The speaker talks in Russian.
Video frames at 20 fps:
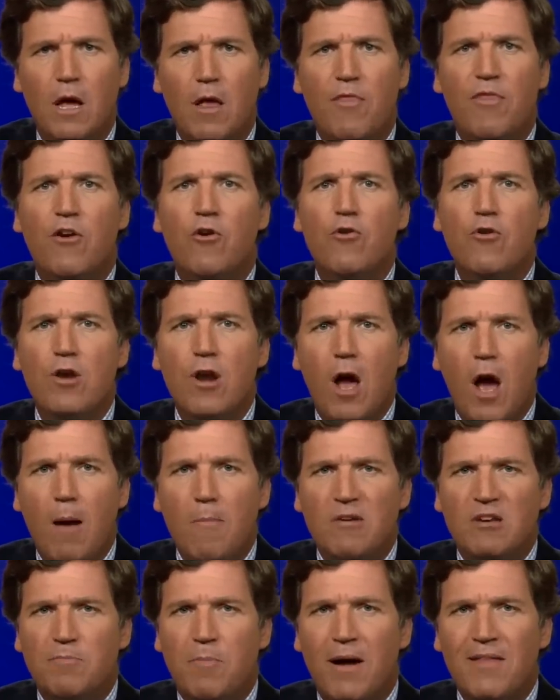Они
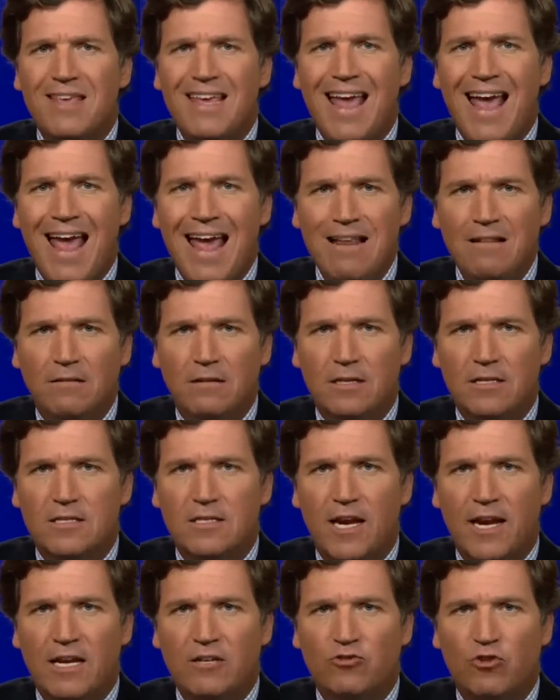отупели от
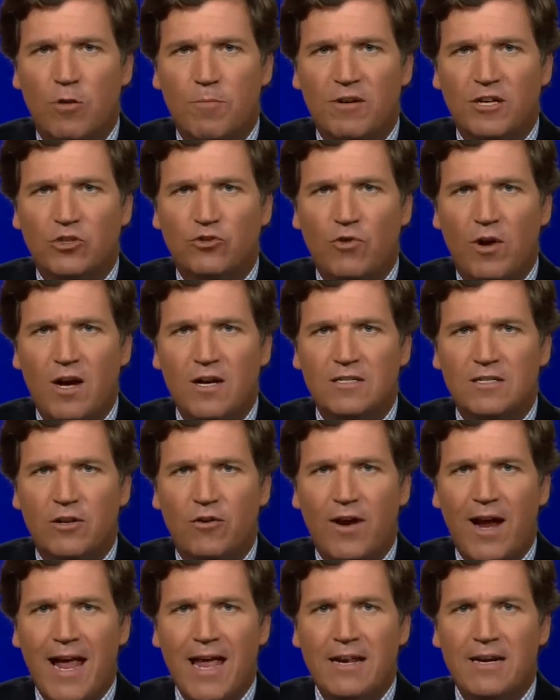бесконечных психотропных
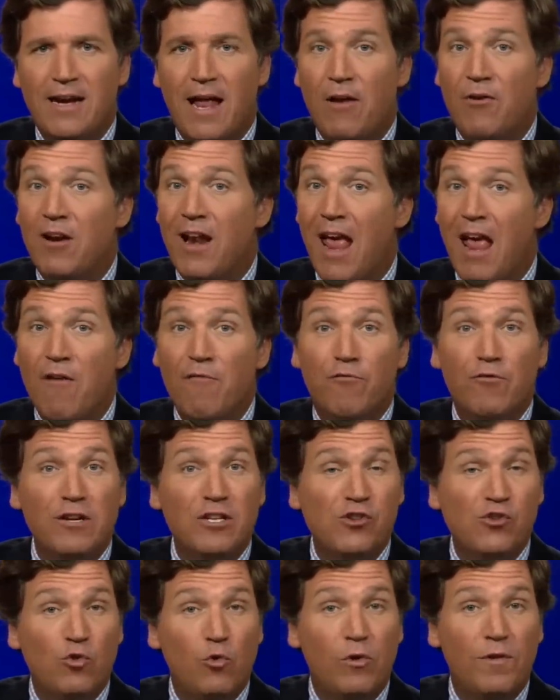препаратов, которые
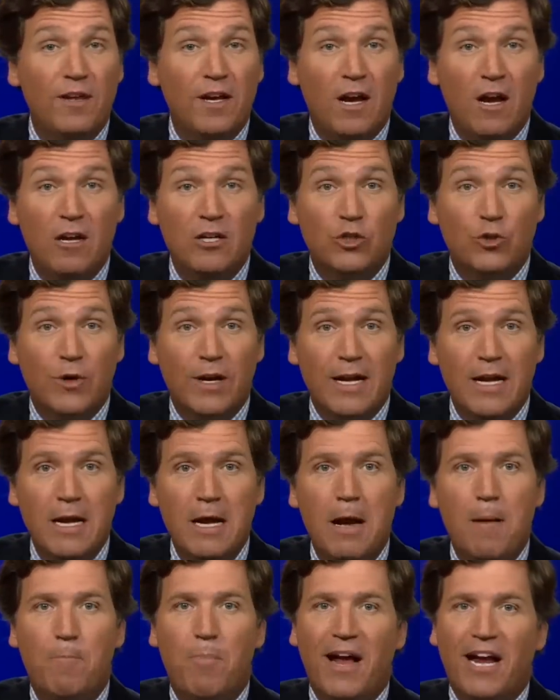раздают в каждой
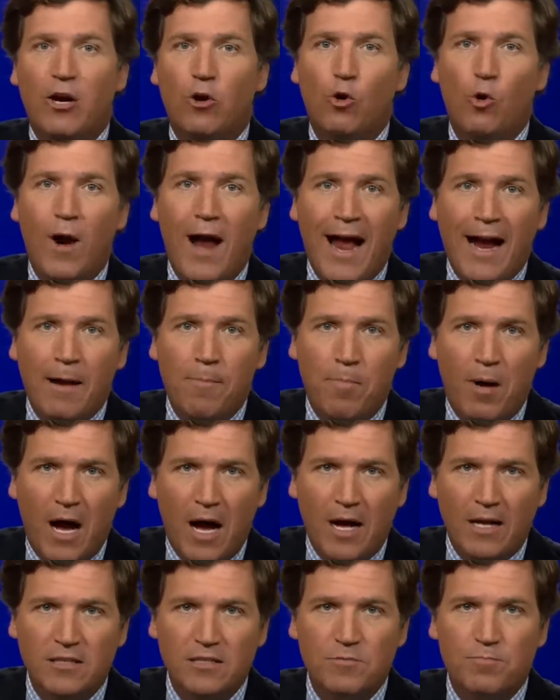школе чокнутые,
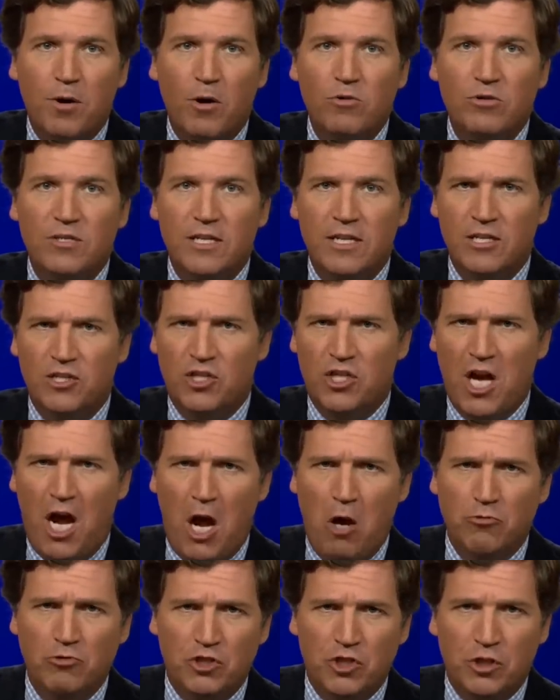изображающие
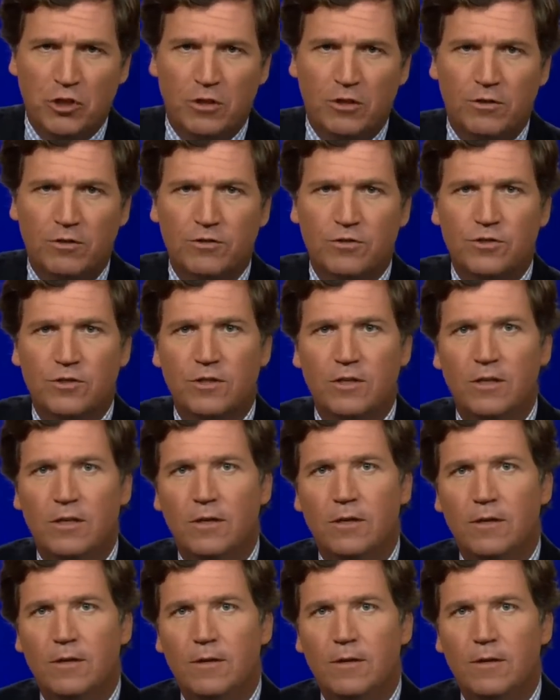себя консультантов.